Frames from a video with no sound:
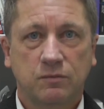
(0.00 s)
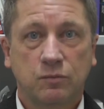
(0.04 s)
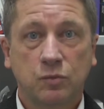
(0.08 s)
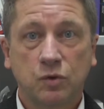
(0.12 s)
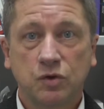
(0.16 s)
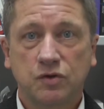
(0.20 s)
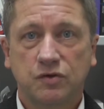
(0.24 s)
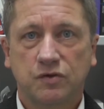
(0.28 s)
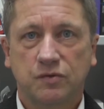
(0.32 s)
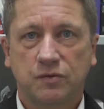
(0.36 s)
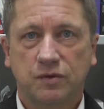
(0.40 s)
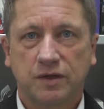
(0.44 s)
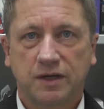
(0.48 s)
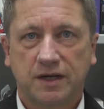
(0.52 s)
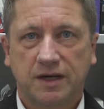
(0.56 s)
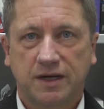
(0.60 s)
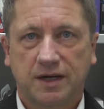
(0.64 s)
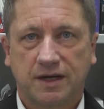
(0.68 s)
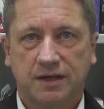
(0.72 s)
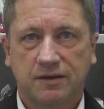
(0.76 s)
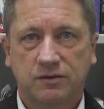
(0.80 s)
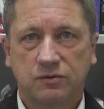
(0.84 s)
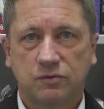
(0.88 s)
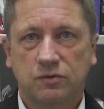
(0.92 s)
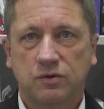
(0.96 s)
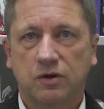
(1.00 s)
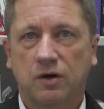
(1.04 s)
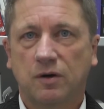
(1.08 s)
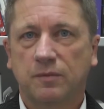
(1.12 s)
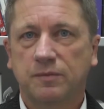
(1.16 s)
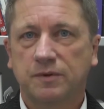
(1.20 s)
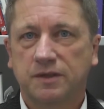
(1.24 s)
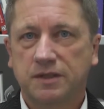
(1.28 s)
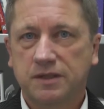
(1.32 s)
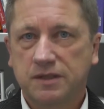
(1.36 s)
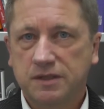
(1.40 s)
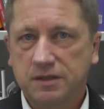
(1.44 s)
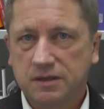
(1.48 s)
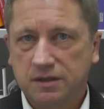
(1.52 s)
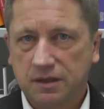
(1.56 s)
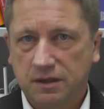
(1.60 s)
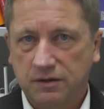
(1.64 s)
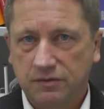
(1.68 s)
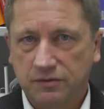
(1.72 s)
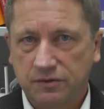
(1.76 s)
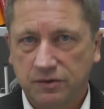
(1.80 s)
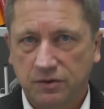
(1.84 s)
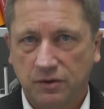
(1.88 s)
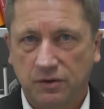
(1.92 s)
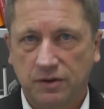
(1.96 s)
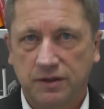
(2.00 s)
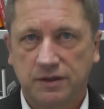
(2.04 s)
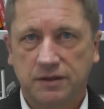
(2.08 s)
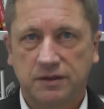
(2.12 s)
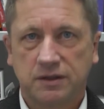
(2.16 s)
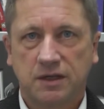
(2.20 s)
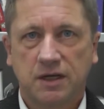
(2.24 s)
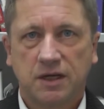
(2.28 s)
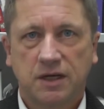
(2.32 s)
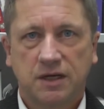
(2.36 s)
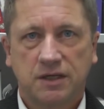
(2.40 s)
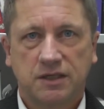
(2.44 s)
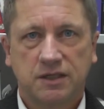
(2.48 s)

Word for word: muss oder kann oder ob dies auf neuen